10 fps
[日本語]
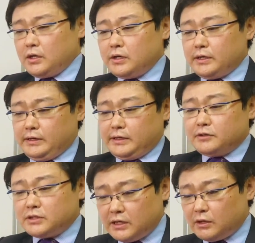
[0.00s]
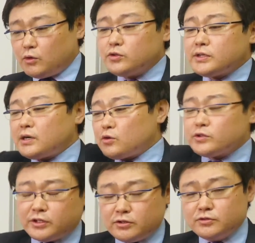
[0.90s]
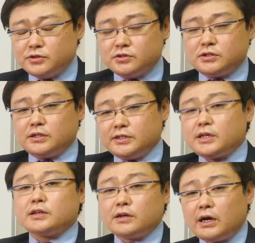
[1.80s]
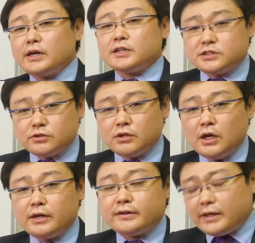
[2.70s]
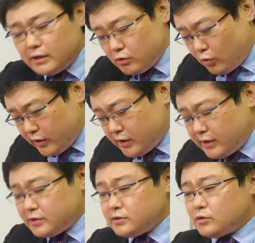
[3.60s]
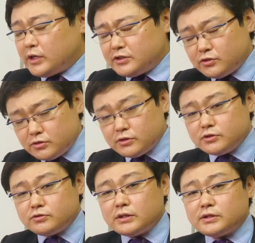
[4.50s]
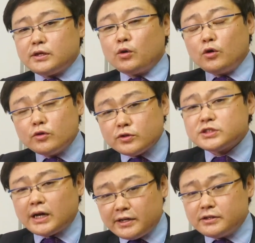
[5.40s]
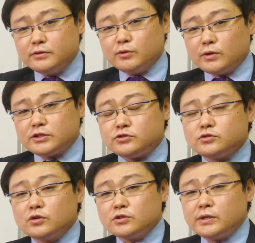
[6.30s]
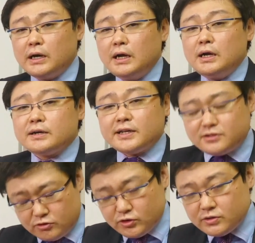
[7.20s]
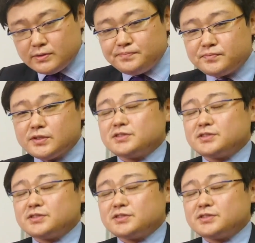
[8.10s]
がやるから皇帝がこうだというふうに言ったら意見で変えられちゃうとでこれでこれが一つの理由となって法の支配っていうものが中国には欠如してるです